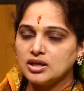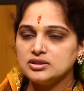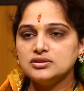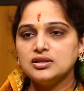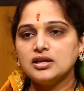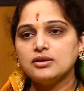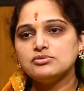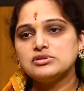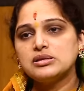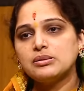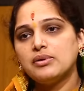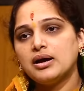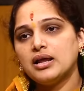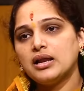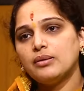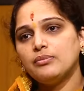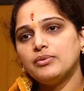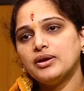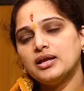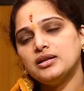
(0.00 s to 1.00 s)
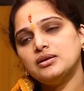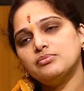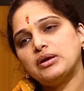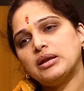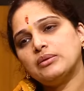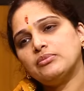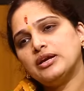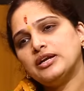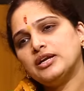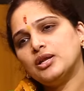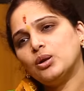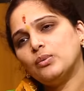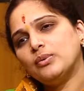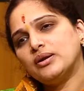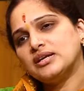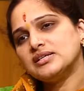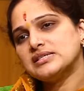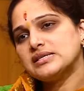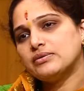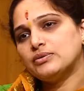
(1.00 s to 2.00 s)
అందరం సమానమే అని మనం ఎండలో
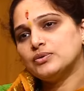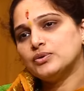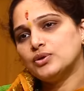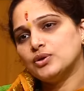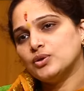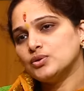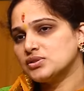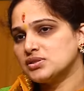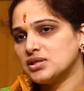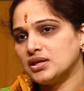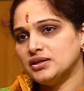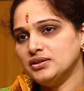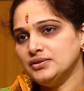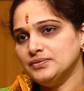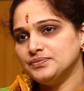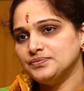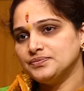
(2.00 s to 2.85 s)
పెట్టేసామనుకోండి వస్తాయా